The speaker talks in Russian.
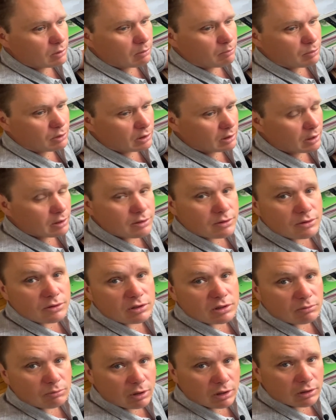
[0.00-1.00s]
там 15
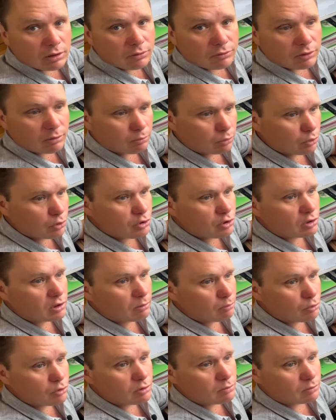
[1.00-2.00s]
сантиметров на площадь,
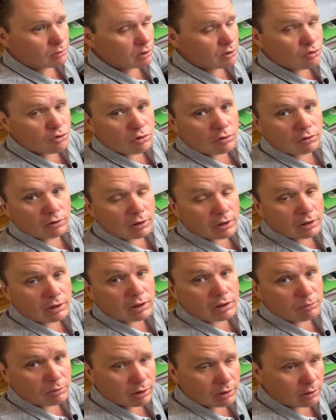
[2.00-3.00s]
допустим, 1000
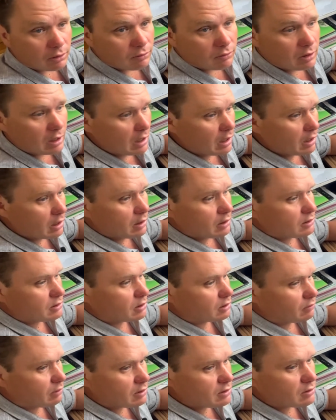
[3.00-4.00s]
квадратных метров.
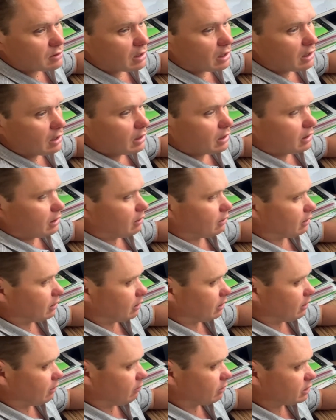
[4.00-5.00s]
Соответственно,
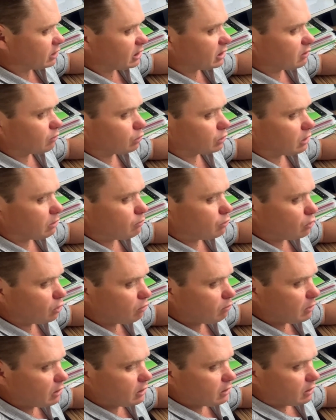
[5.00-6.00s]
а, вот этот вот
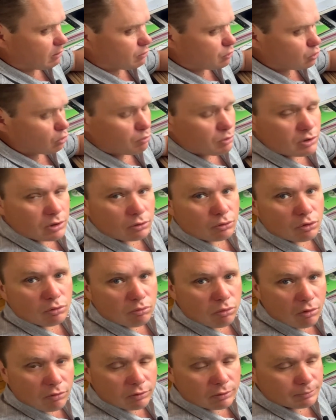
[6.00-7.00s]
объем, там 150
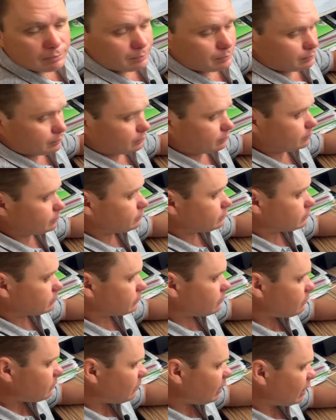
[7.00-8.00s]
кубов,
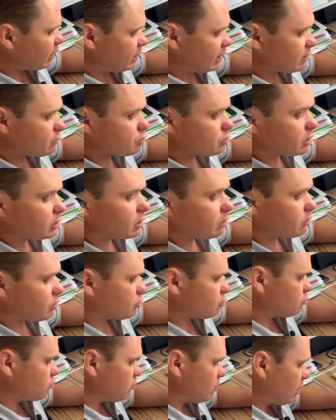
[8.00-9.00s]
я сюда
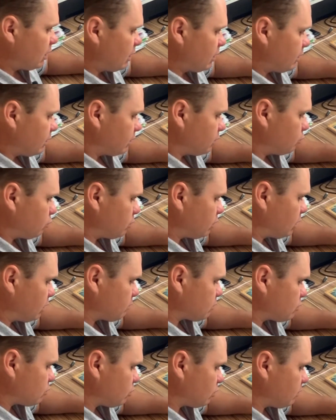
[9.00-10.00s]
довожу и
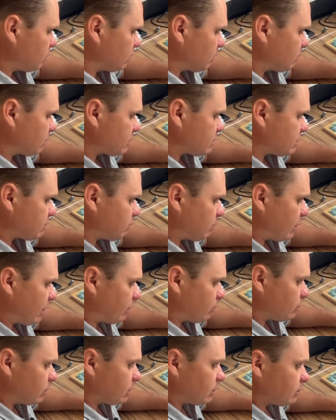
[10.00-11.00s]
тоненьким слоем там
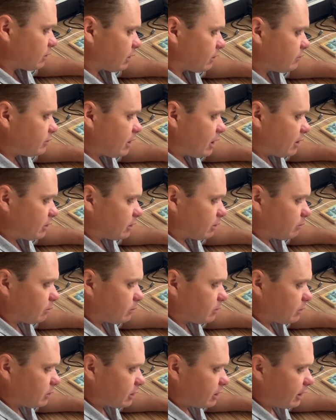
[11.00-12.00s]
рассыпаю, да, равняя
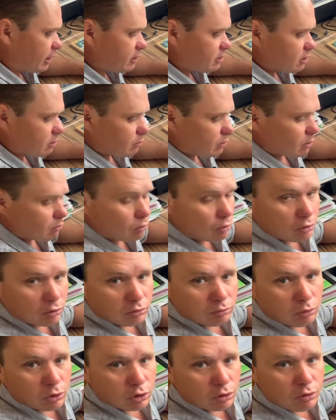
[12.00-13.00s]
там грейдером или
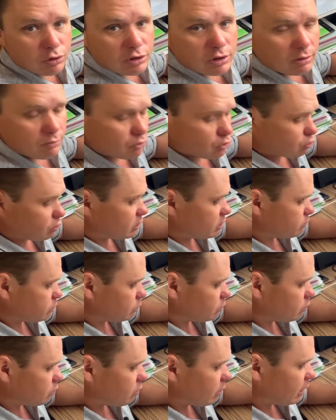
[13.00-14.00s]
бульдозером, что есть
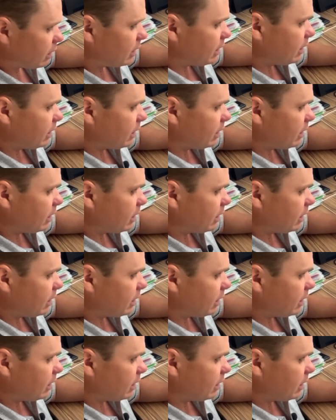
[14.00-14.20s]
под рукой.